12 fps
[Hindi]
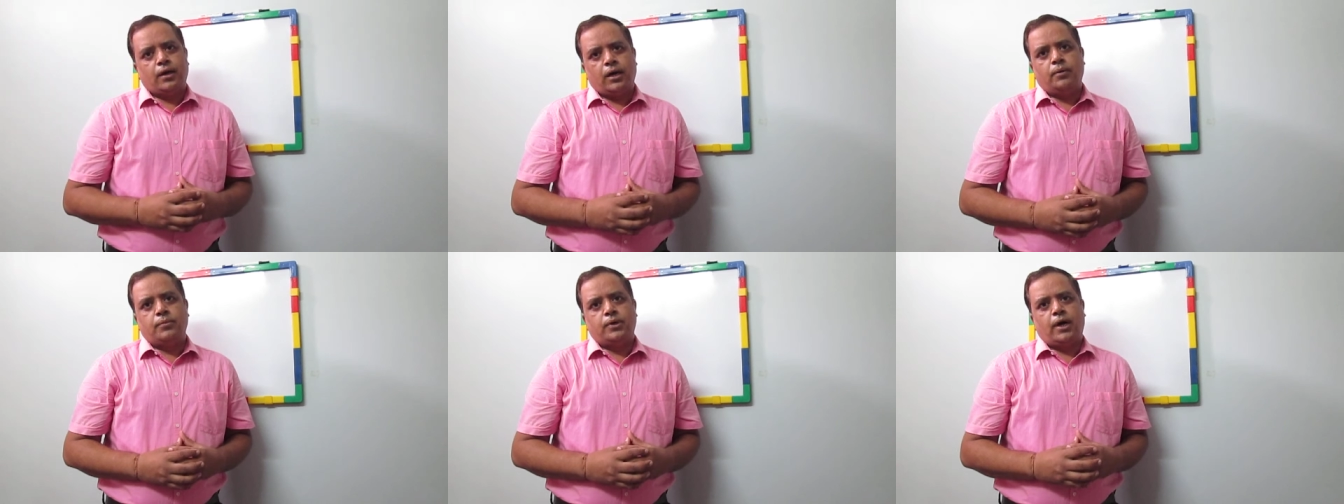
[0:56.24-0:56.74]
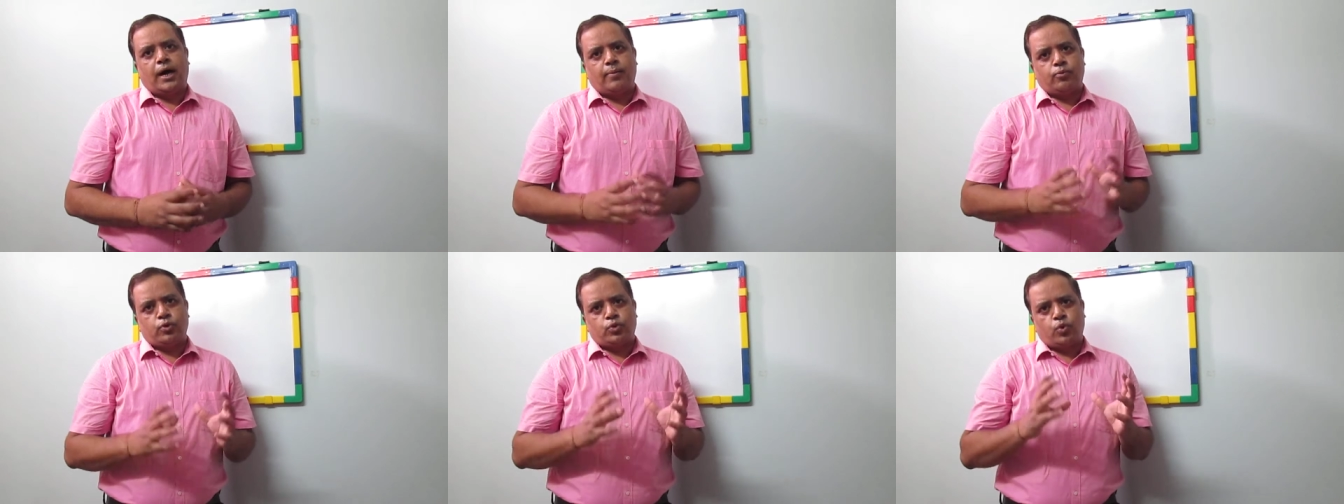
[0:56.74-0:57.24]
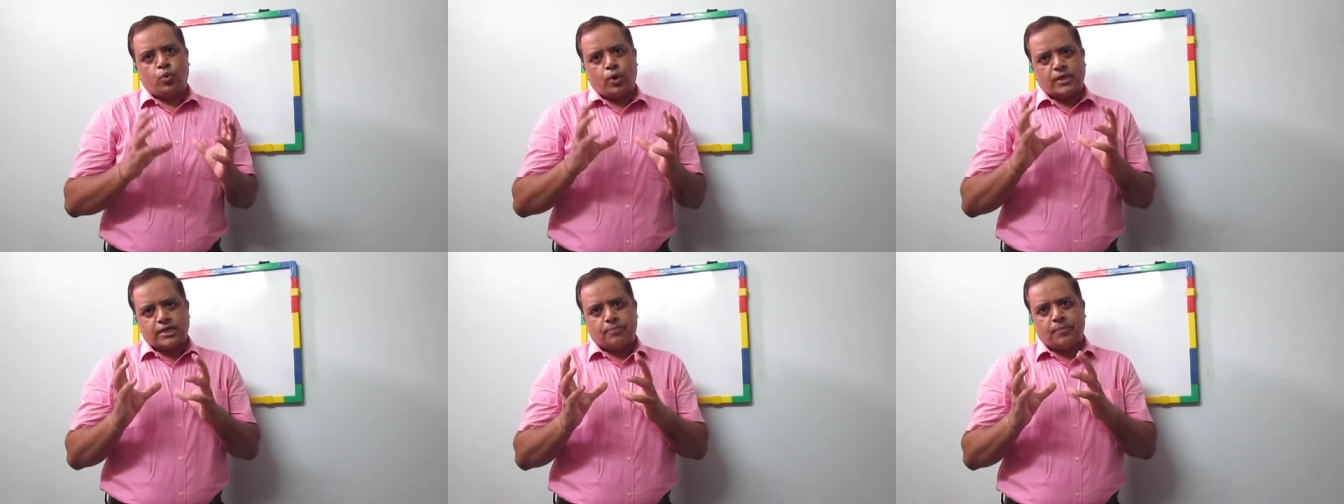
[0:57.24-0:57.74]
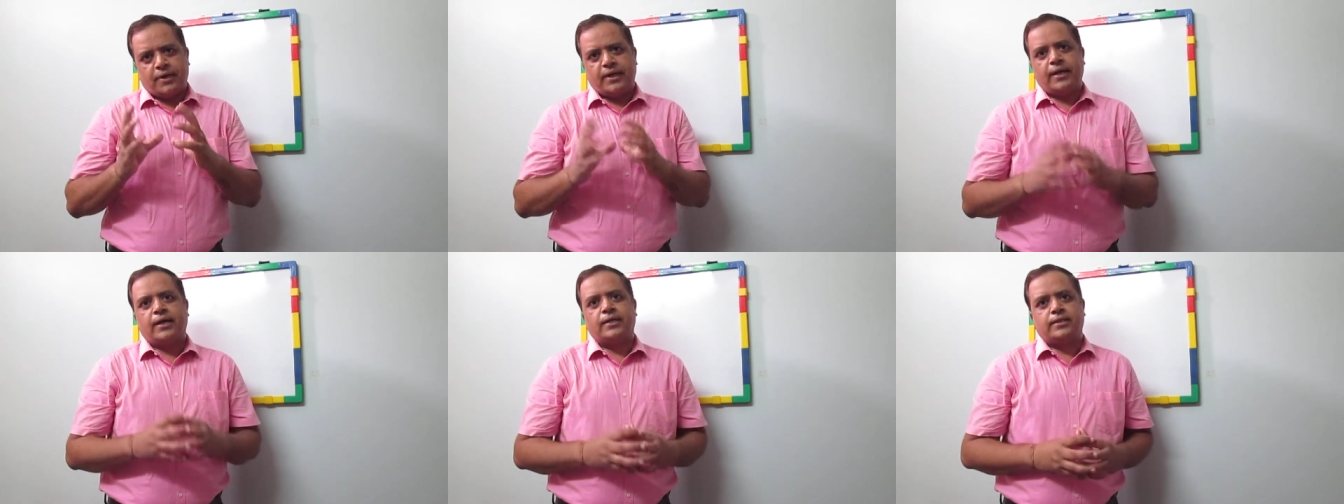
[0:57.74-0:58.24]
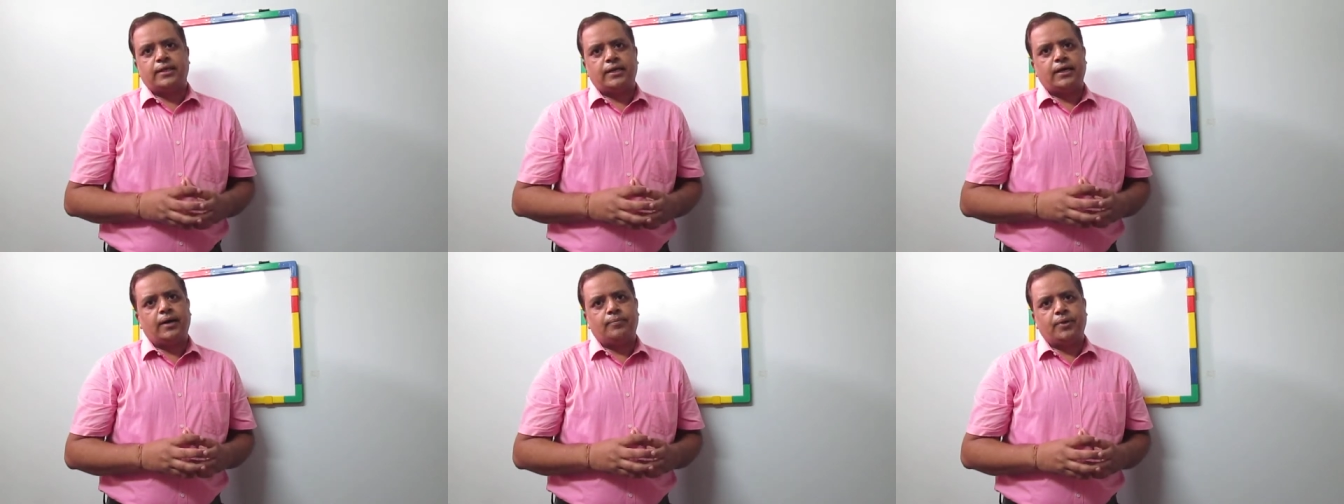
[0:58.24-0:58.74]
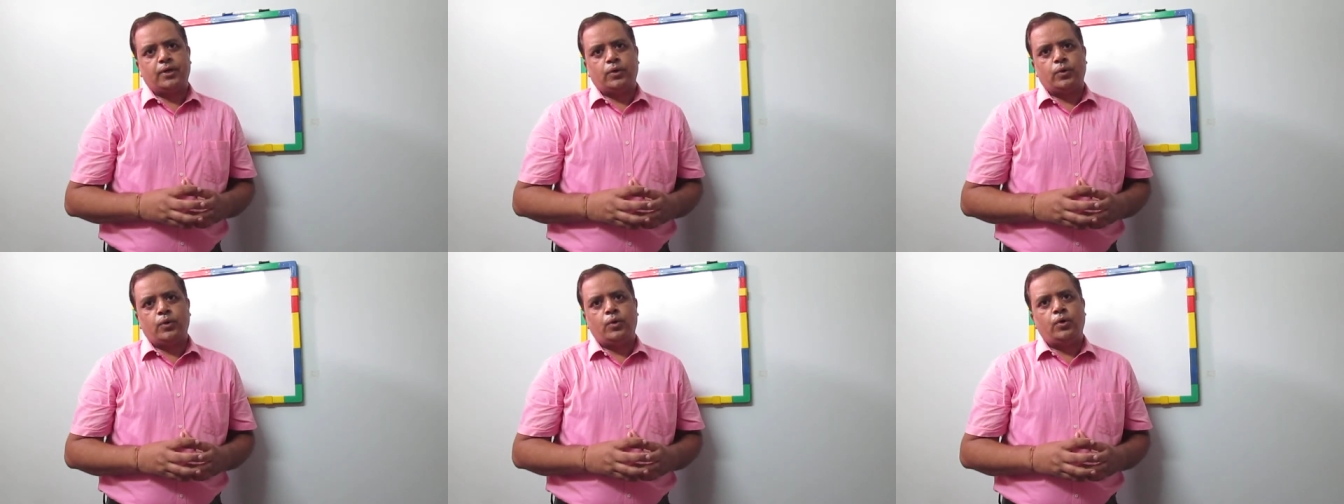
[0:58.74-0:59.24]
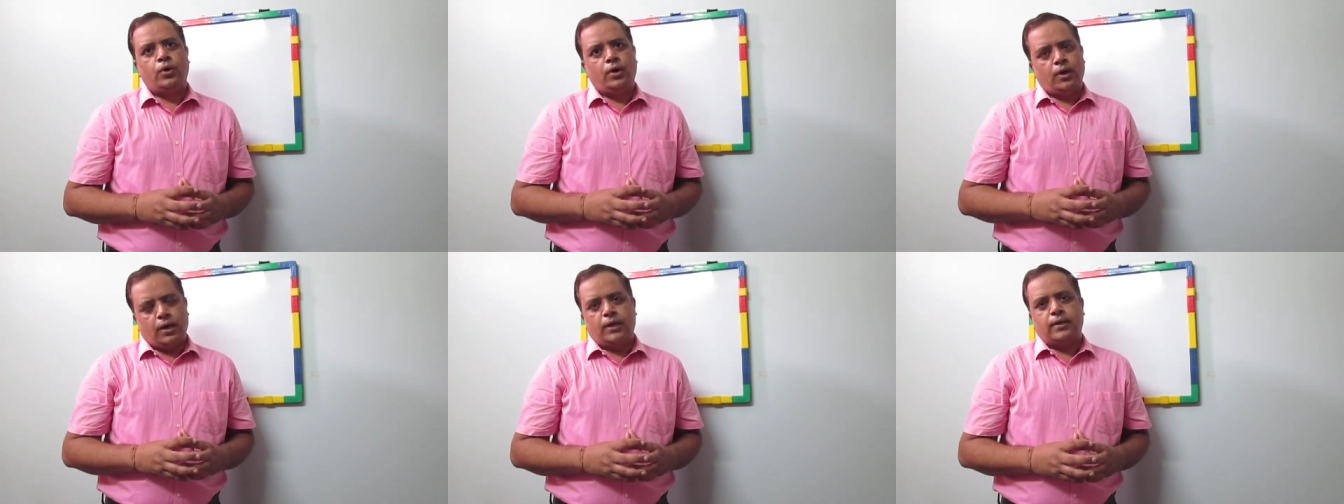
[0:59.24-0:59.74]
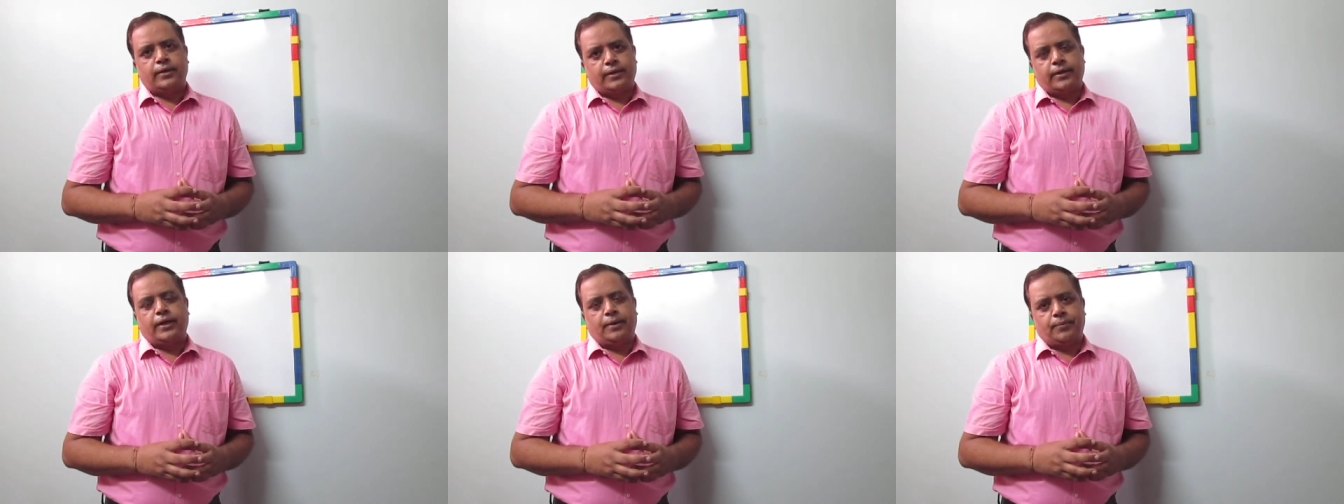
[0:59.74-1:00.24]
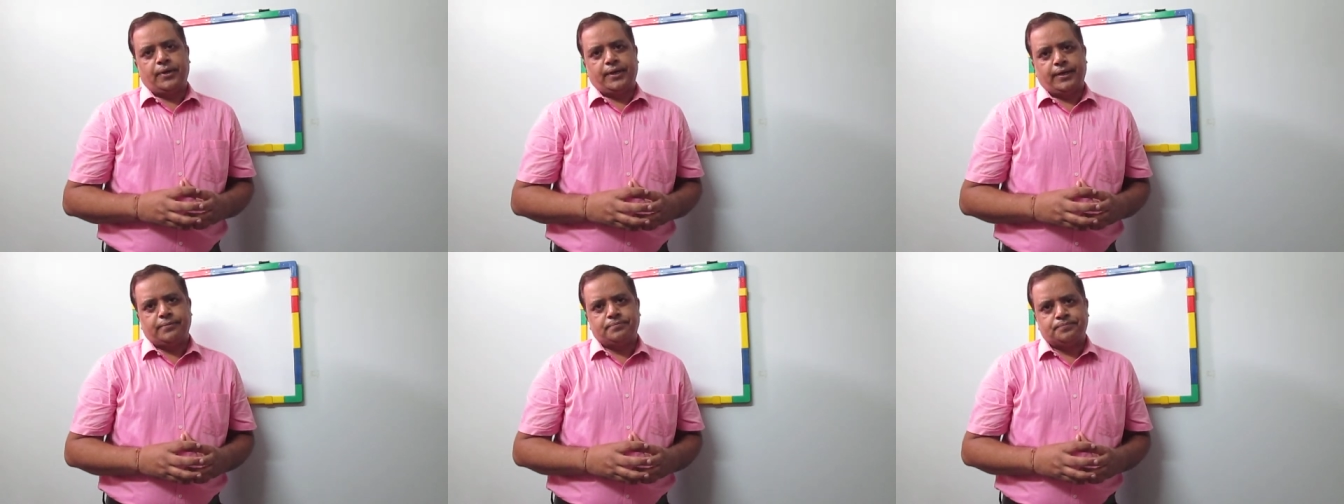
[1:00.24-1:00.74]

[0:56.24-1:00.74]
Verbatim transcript: अब आपको थोड़ा सा पढ़ने का तरीका अपने को अलग रखना पड़ेगा